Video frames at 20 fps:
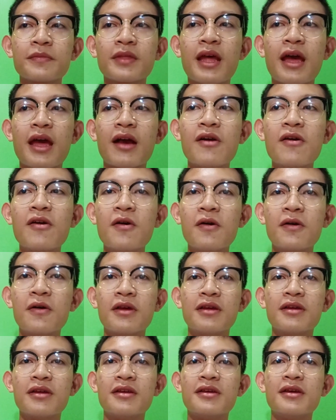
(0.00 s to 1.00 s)
แต่ก็
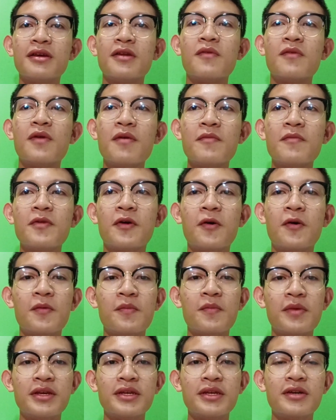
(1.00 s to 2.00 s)
เห็นว่ามีคน
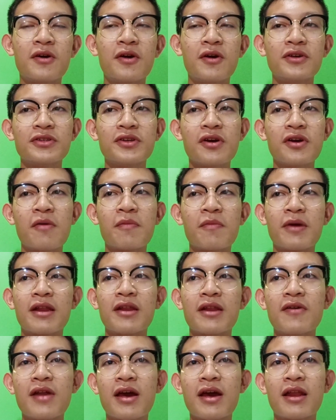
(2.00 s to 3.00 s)
ไม่ค่อยชอบกัน
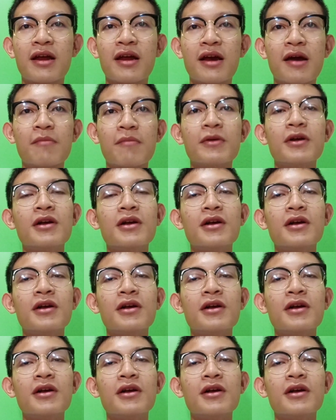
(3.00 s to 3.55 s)
เท่าไหร่นะครับ